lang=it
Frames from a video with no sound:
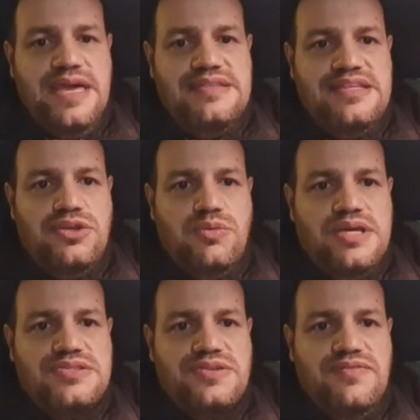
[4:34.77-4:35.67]
E detto
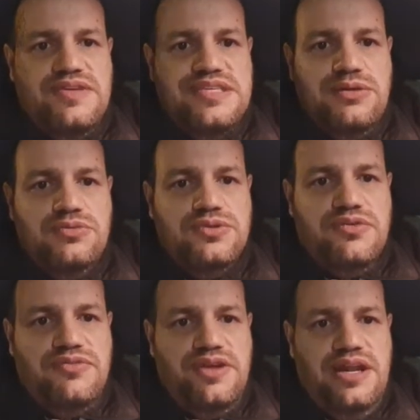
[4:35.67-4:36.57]
questo vi saluto
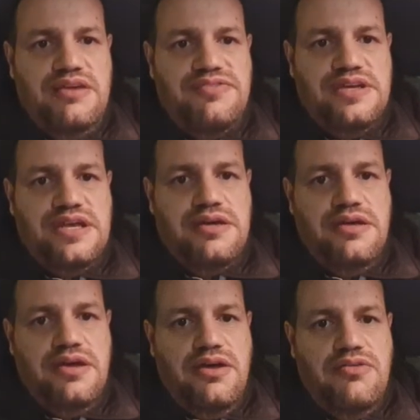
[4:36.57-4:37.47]
fino alla fine.
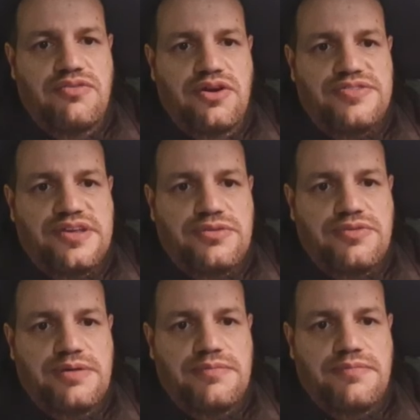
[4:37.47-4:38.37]
Forza Juve!